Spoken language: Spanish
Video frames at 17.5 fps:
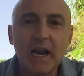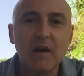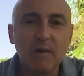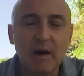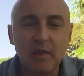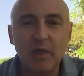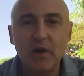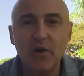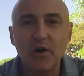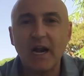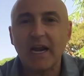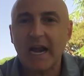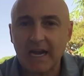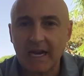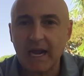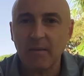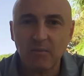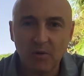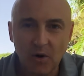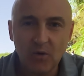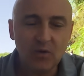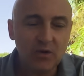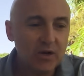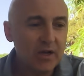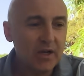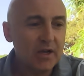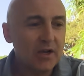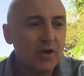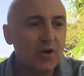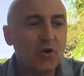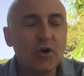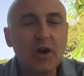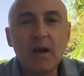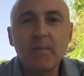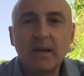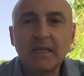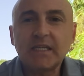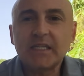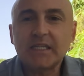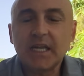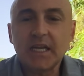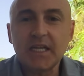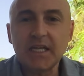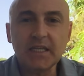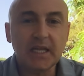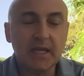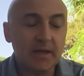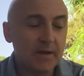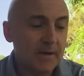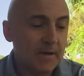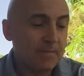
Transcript: al Barcelona en el Camp Nou con el Manchester City.